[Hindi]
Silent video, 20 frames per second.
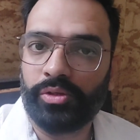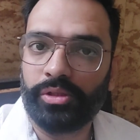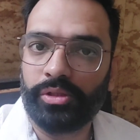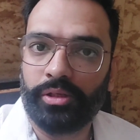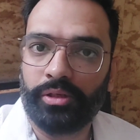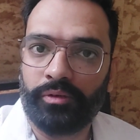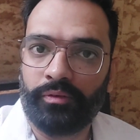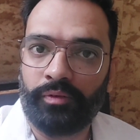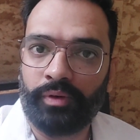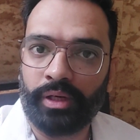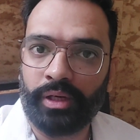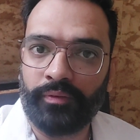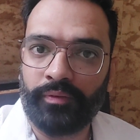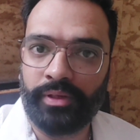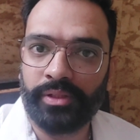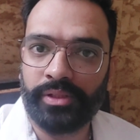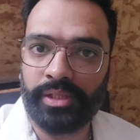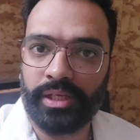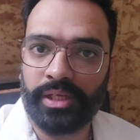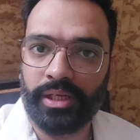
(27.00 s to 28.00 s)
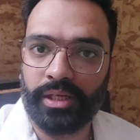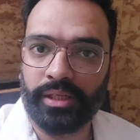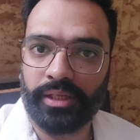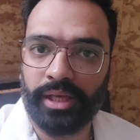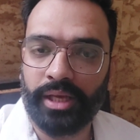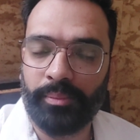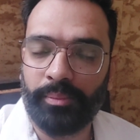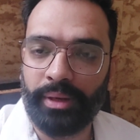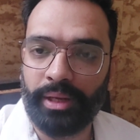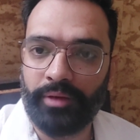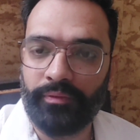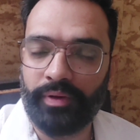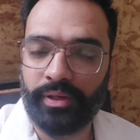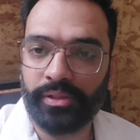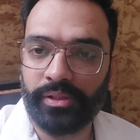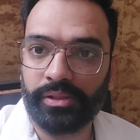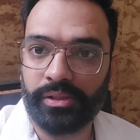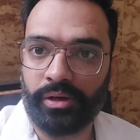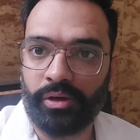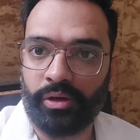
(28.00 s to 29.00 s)
चलो जी फटाफट से करते हैं
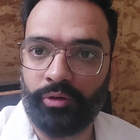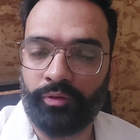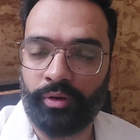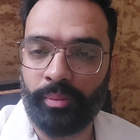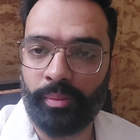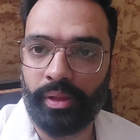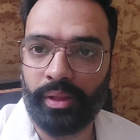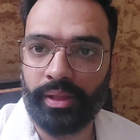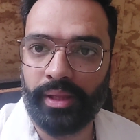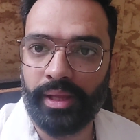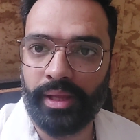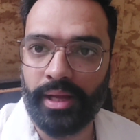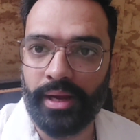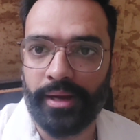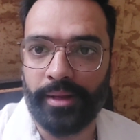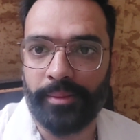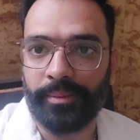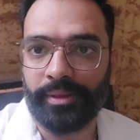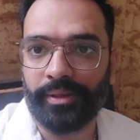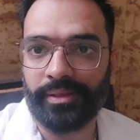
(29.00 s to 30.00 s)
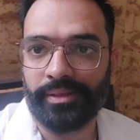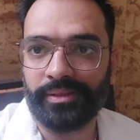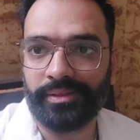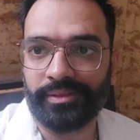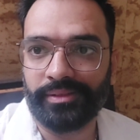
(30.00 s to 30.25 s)
ब्रेकफास्ट और फिर मिलते हैं गाड़ी में